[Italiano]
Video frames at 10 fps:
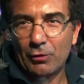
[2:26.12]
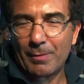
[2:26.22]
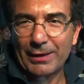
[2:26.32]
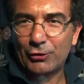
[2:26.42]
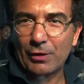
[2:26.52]
un
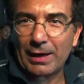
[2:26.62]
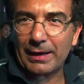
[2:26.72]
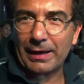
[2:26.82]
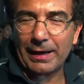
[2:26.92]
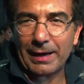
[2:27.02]
omaggio al,
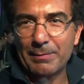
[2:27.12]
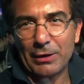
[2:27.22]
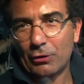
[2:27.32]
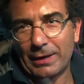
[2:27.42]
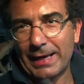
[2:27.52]
al
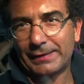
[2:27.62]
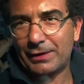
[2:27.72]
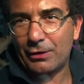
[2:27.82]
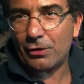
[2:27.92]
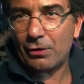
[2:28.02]
mito
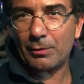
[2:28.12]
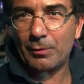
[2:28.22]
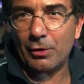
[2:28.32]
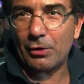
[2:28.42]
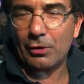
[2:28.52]
classico
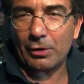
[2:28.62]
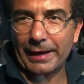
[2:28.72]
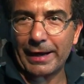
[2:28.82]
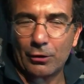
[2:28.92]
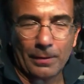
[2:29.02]

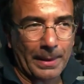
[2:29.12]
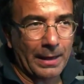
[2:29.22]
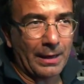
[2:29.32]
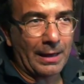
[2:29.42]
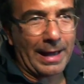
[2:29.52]
greco,
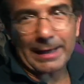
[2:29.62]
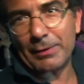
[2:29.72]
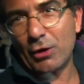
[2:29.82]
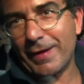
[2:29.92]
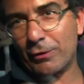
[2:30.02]
anche
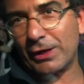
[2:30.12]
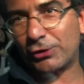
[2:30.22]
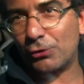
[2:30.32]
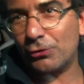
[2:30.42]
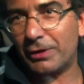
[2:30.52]
perché io vengo da
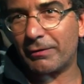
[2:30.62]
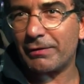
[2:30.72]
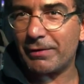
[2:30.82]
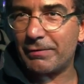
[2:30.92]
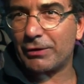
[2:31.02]
sud,
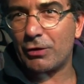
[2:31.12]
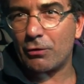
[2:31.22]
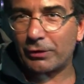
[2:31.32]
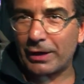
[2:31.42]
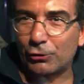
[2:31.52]
quindi questo
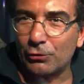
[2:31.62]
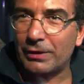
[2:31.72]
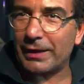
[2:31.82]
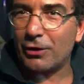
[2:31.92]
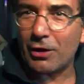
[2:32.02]
incontro tra sud
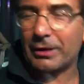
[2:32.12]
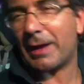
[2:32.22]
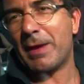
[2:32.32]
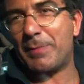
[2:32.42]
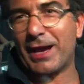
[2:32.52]
e nord a
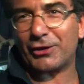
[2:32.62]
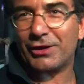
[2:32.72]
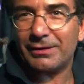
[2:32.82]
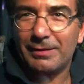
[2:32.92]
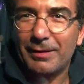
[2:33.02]
me piace,
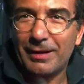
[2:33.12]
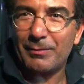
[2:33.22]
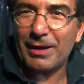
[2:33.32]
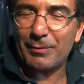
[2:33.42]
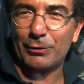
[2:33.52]
mi,
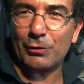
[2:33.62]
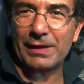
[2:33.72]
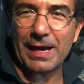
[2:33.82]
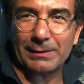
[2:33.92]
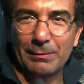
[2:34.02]
mi, mi
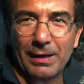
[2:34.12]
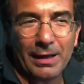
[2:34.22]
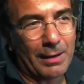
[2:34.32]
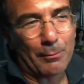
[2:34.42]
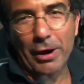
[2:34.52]
entusiasma
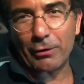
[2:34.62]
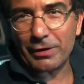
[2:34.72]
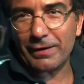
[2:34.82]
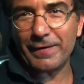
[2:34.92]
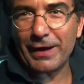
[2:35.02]
poi con
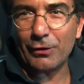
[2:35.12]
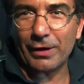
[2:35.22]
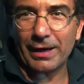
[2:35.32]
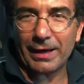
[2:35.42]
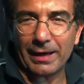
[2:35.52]
il vino
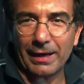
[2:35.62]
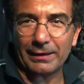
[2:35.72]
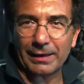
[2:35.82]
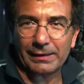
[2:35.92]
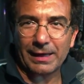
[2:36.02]
è
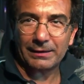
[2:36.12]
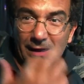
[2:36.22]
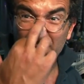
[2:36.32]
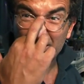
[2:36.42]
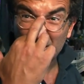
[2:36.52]
interessante
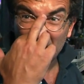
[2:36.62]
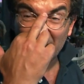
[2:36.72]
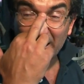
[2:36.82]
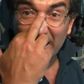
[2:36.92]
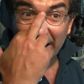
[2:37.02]
questo.
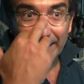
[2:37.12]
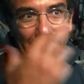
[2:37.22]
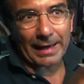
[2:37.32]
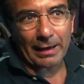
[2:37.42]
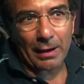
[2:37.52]
In
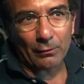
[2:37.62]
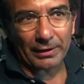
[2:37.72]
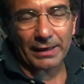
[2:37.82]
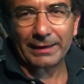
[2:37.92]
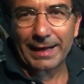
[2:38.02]
realtà è un
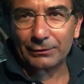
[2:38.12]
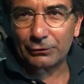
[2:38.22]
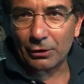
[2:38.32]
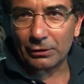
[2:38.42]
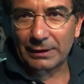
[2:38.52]

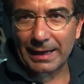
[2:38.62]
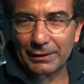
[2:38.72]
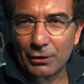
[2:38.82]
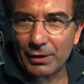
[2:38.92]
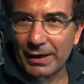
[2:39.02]
ritratto tra
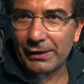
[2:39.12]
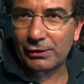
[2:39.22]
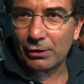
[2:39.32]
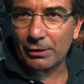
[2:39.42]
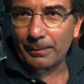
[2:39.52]
Dioniso,